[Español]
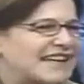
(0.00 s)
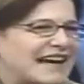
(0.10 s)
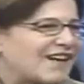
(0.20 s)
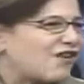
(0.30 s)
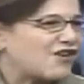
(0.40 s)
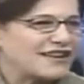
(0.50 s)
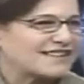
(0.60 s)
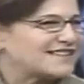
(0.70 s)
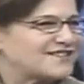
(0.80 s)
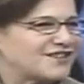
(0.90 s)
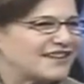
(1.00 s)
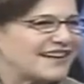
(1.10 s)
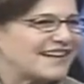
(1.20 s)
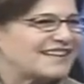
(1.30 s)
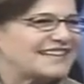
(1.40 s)
las joyas
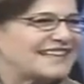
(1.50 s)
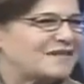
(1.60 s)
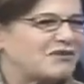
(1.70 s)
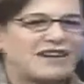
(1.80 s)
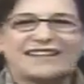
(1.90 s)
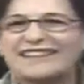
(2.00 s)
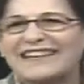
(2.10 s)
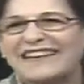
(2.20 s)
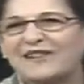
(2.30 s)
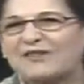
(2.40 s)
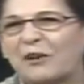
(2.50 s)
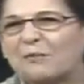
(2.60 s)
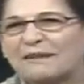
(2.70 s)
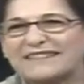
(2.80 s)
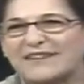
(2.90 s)
históricas que tenemos, que tiene
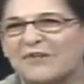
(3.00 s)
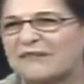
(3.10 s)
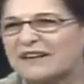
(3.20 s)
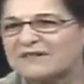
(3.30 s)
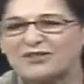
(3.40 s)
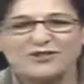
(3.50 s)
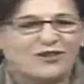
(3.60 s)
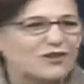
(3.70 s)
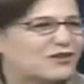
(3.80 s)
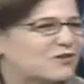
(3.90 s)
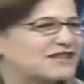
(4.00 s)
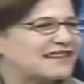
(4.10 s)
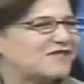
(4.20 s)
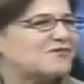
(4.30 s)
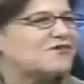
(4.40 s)
unos paseos maravillosos que no te
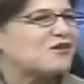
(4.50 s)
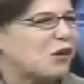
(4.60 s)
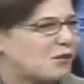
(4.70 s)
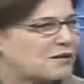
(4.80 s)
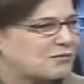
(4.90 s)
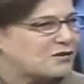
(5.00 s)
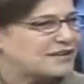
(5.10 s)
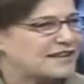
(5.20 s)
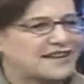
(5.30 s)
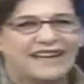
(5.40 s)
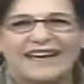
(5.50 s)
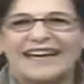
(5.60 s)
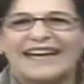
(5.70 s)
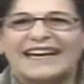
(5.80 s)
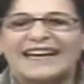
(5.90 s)
cuestan un cobre poder ir.
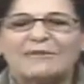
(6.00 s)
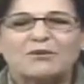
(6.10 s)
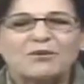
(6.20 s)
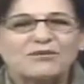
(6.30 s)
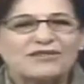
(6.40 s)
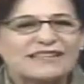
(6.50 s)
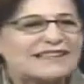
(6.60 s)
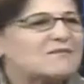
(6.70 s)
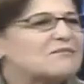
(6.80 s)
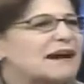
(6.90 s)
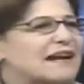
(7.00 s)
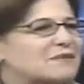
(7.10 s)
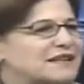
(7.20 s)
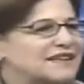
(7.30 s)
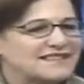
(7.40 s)
Podemos hacer
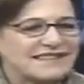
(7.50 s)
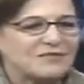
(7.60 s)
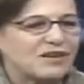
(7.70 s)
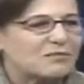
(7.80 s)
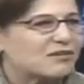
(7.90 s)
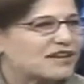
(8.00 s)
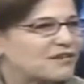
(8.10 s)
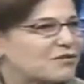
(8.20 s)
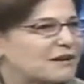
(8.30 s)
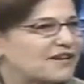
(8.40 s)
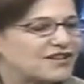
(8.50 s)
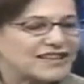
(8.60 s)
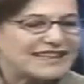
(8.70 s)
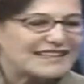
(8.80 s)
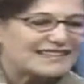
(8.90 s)
maravillas, tenemos que ponerlo en
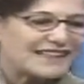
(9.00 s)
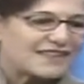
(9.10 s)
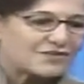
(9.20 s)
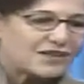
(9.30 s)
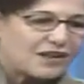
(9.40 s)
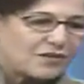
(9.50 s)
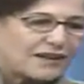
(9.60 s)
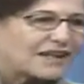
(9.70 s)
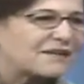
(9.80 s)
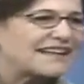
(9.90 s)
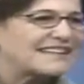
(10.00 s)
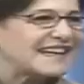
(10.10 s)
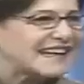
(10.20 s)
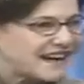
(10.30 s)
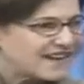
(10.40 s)
valor y esta es una obra que va a
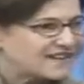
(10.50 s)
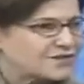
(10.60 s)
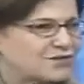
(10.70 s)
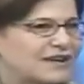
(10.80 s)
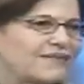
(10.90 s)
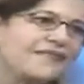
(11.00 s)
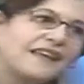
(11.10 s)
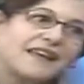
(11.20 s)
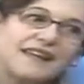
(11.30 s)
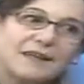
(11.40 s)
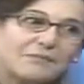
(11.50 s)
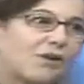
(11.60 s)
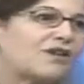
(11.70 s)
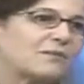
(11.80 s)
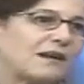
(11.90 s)
integrar la ciudad y
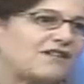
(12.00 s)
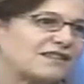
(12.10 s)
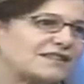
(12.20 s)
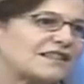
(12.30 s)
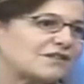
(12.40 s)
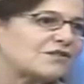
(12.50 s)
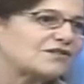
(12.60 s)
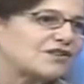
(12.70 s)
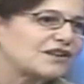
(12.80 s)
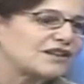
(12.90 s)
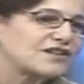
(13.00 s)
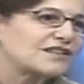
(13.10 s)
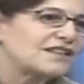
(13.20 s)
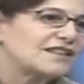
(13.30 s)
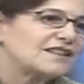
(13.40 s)
pone en valor el centro histórico.
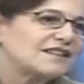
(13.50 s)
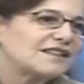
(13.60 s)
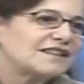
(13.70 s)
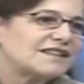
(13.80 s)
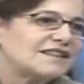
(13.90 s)
Bueno,